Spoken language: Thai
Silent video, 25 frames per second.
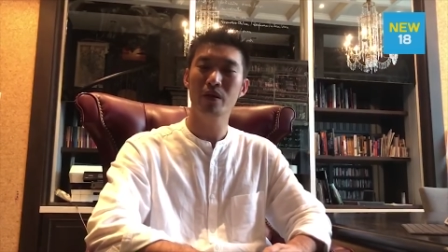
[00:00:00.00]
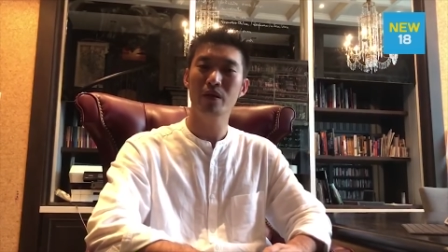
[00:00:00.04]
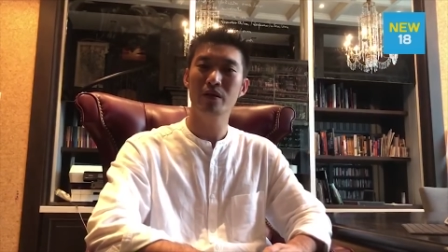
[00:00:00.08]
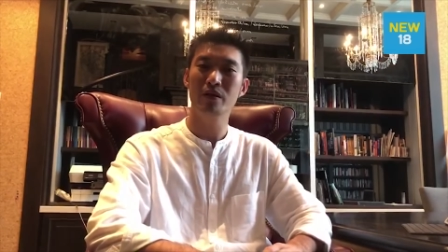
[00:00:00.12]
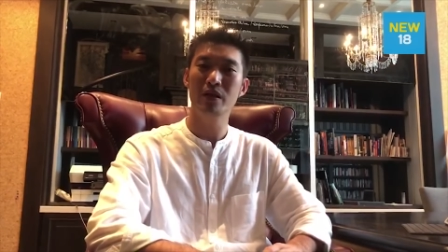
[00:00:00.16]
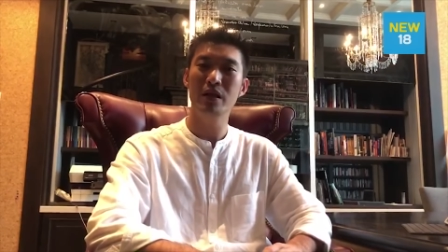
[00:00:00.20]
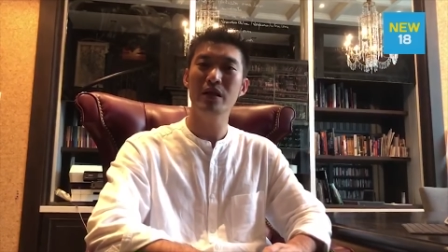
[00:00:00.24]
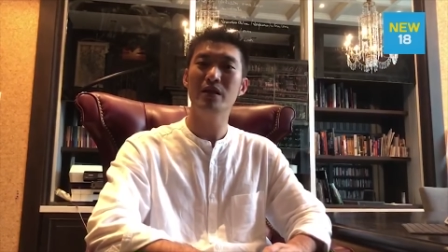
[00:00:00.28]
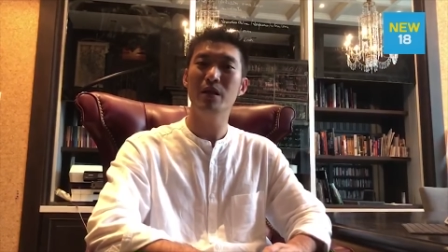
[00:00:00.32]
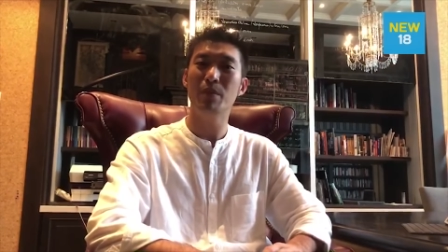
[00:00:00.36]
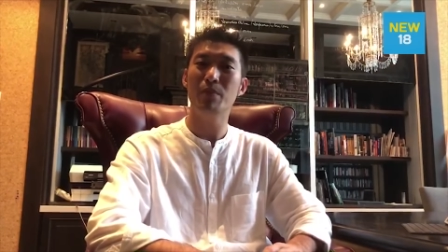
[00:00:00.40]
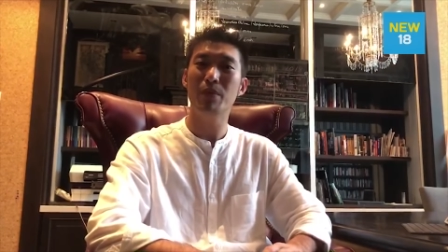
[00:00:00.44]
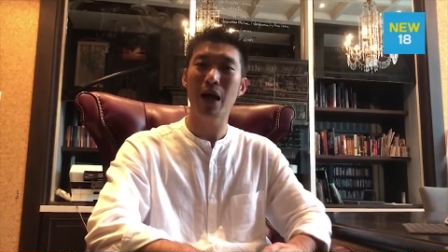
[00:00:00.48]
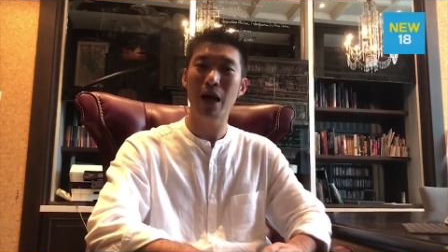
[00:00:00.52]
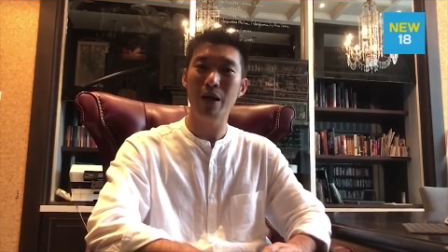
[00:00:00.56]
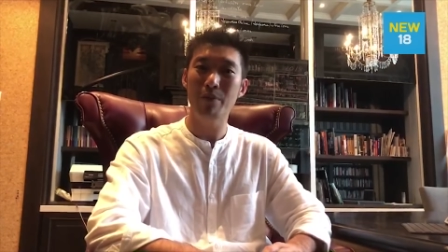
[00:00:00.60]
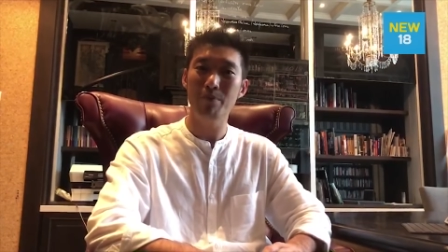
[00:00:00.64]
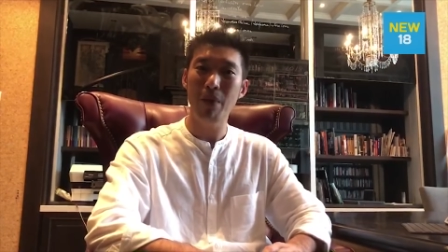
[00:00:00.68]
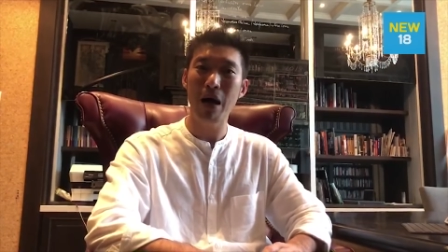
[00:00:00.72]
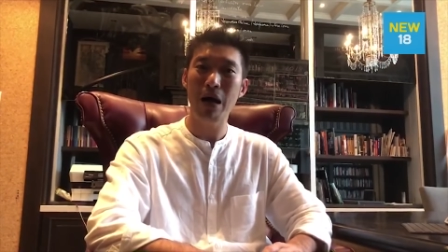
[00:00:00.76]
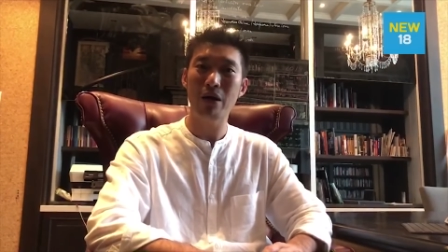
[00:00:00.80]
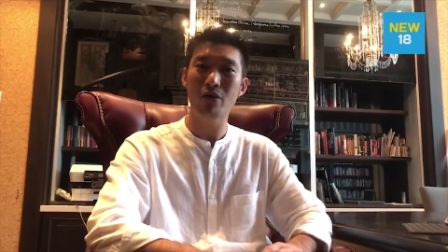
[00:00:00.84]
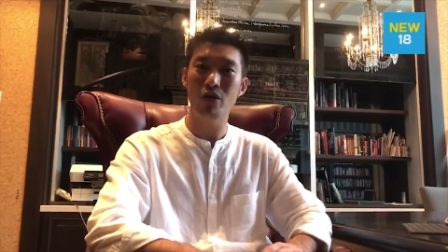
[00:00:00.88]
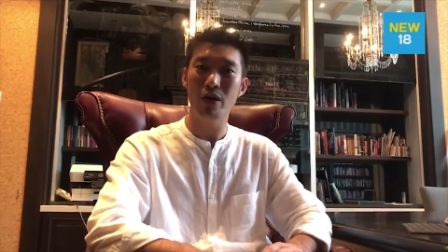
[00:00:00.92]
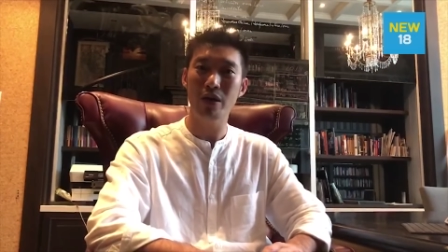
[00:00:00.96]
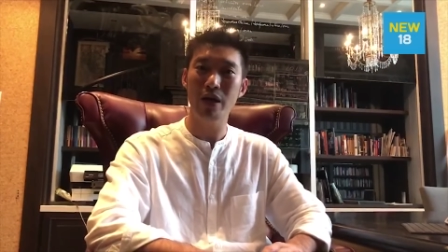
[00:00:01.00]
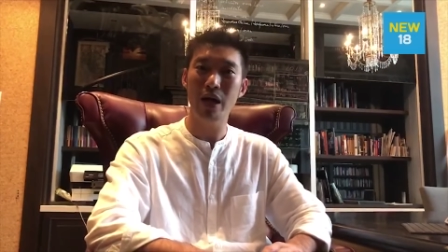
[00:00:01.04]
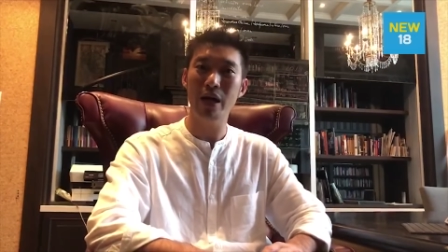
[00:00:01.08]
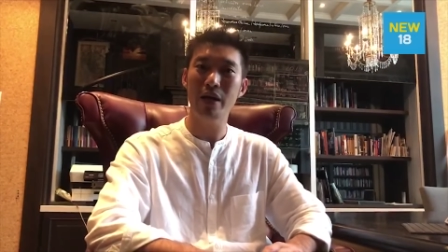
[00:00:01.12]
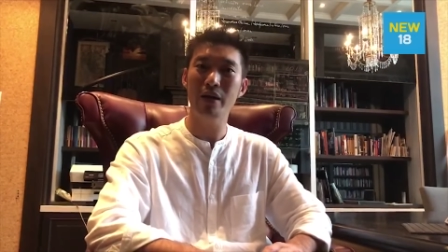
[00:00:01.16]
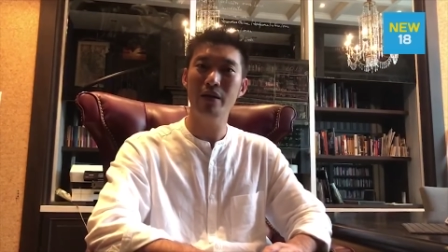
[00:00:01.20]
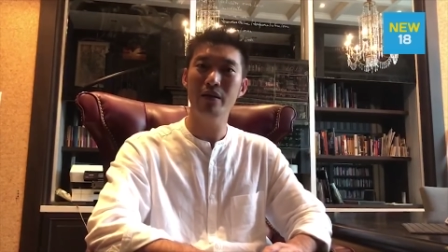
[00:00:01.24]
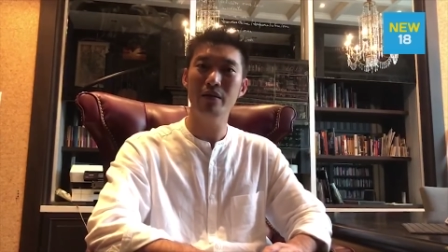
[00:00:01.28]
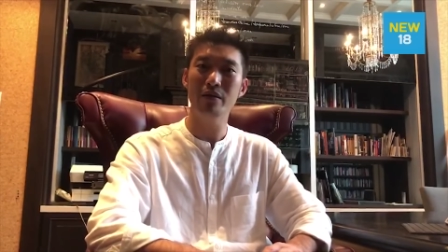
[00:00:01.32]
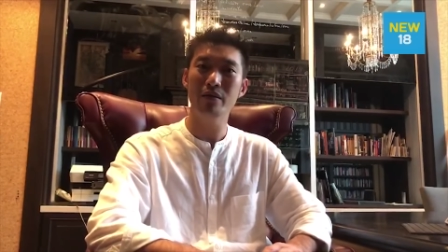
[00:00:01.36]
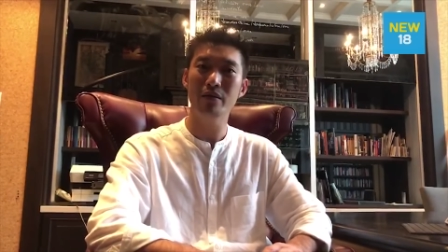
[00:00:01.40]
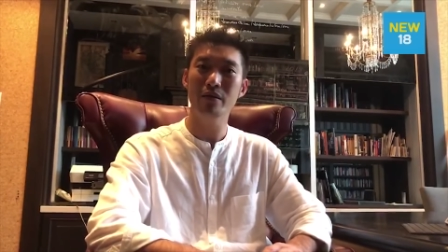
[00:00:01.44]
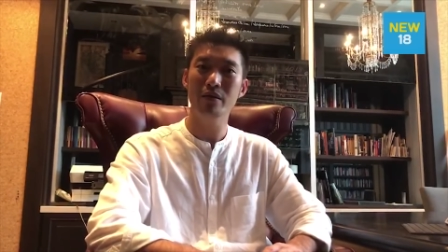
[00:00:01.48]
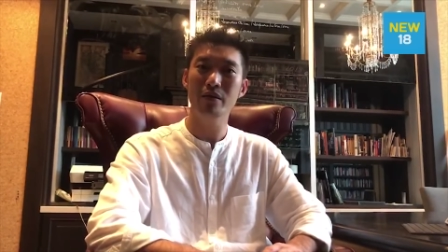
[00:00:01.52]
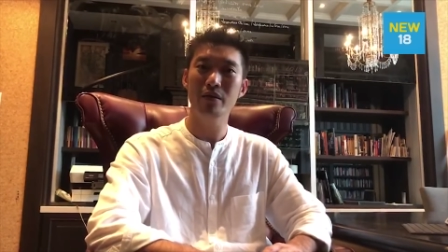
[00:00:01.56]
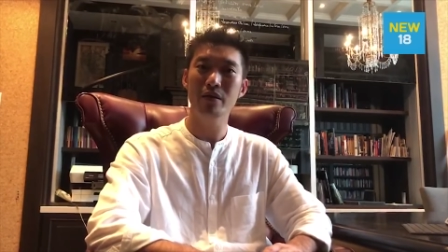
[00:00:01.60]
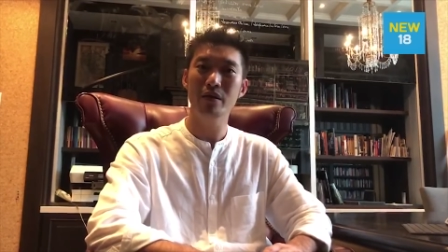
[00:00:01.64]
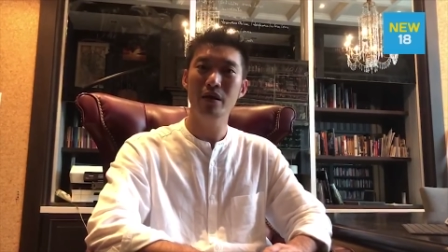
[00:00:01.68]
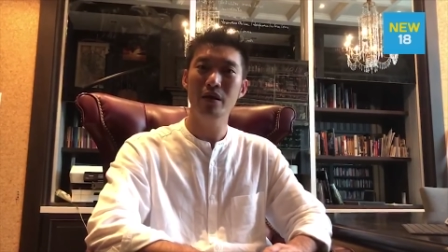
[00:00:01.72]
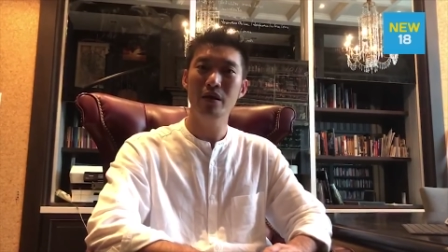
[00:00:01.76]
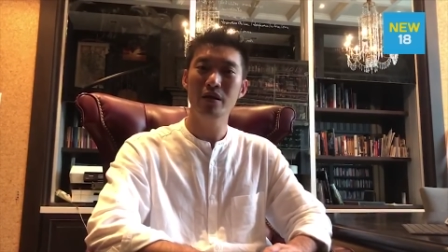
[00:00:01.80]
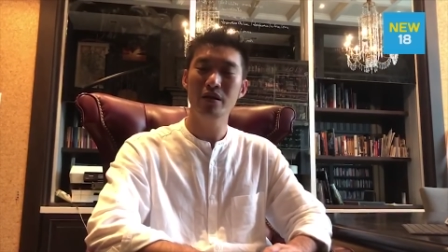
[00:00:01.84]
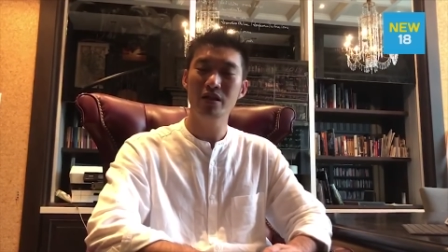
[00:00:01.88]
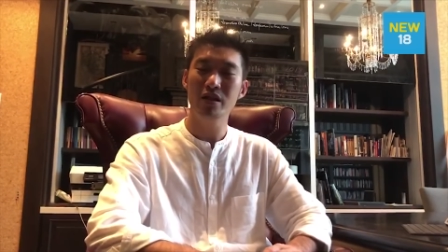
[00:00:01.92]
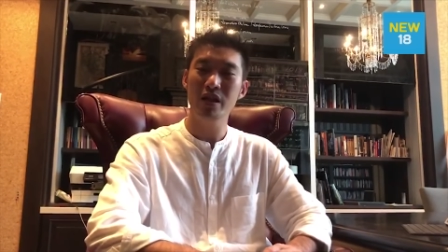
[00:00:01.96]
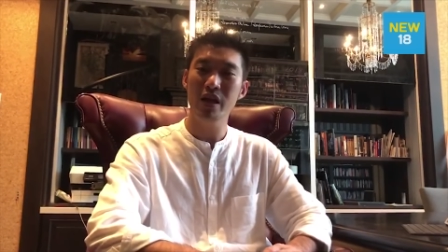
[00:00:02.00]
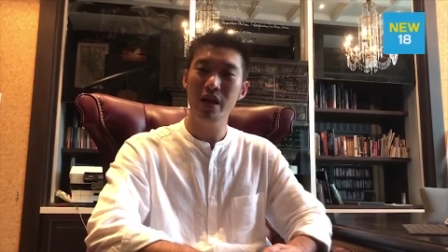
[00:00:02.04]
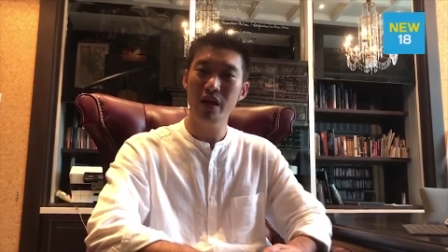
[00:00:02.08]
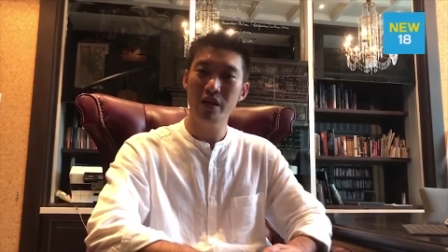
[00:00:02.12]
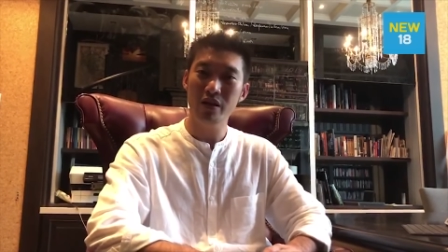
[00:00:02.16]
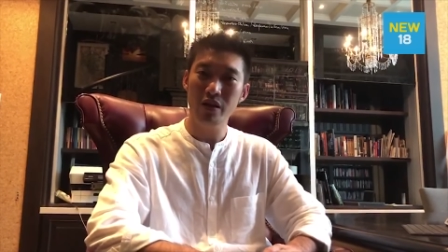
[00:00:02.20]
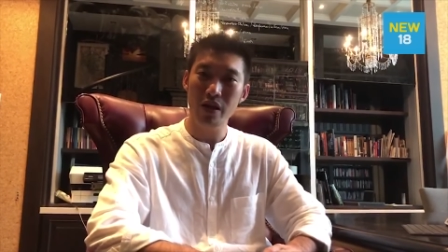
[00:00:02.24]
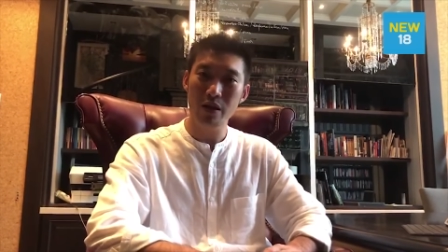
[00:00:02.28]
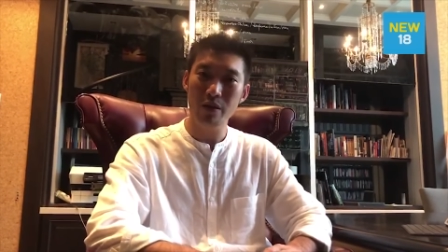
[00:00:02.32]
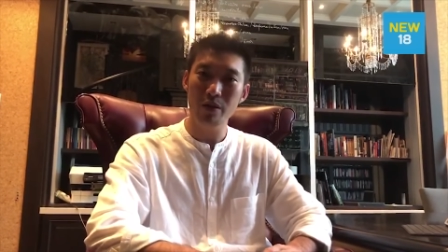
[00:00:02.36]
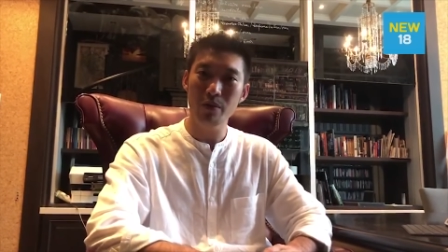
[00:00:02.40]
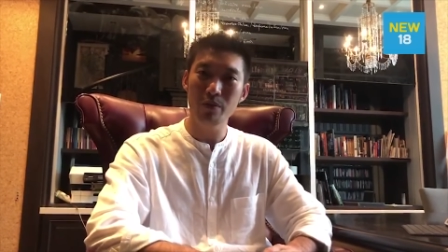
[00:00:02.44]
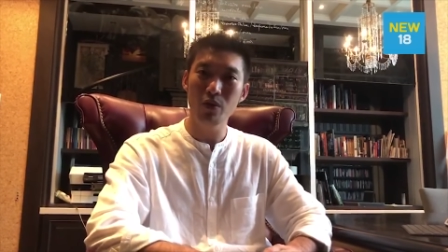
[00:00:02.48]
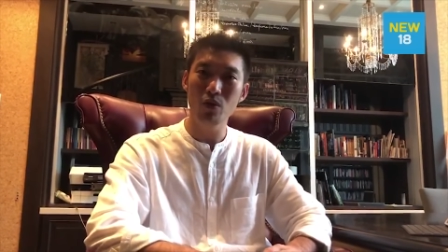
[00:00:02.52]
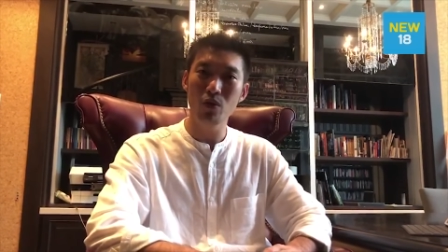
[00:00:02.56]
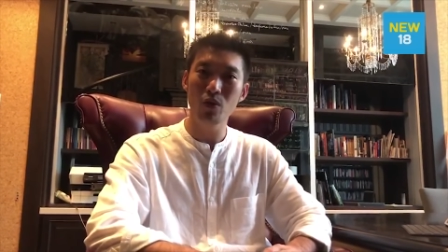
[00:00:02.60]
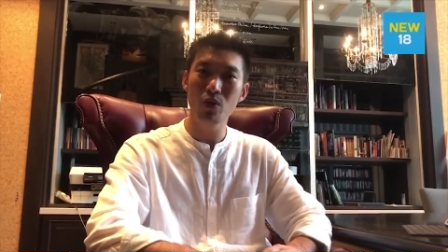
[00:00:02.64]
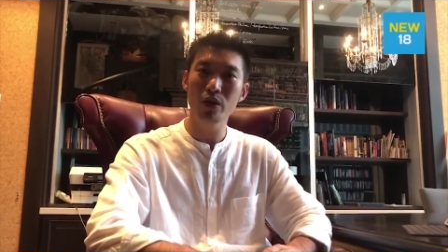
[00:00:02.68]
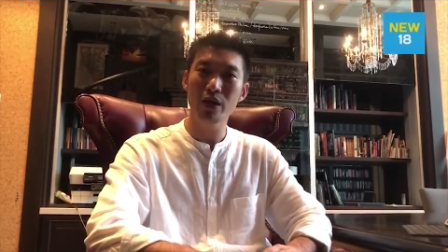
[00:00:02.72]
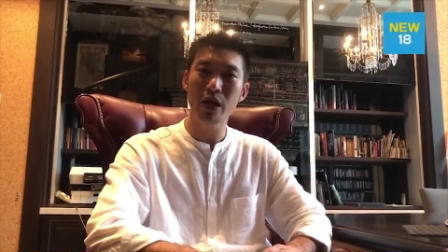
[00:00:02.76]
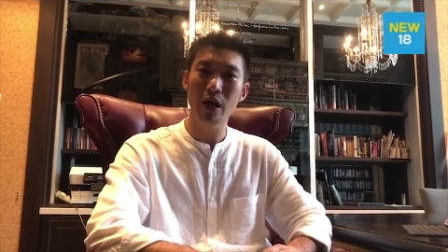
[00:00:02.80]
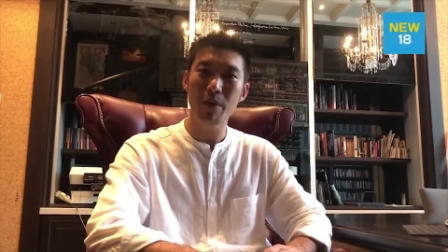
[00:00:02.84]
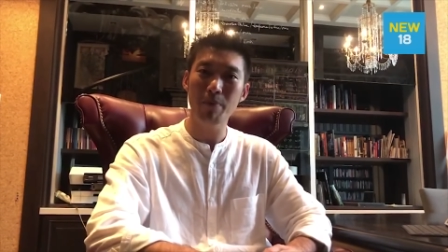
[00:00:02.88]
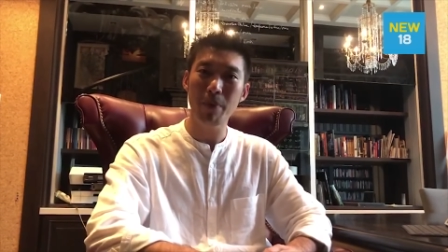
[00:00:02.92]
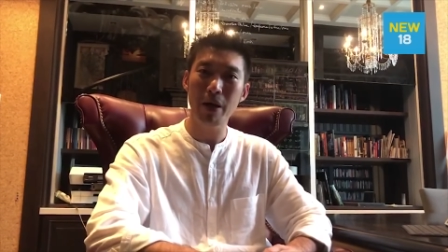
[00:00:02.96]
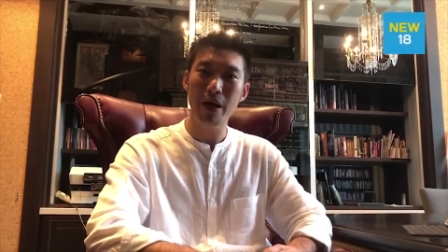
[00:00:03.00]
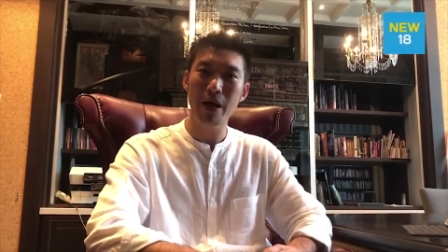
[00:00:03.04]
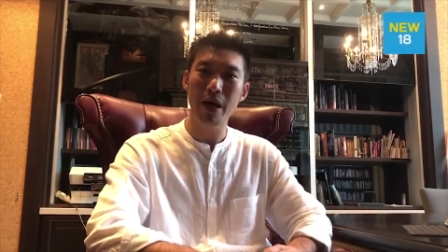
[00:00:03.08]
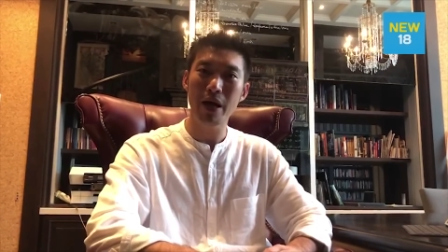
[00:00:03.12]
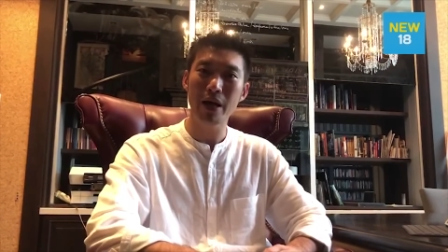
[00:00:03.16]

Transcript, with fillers: ที่สำคัญมากกว่านั้นฉีกรัฐธรรมนูญท่านไป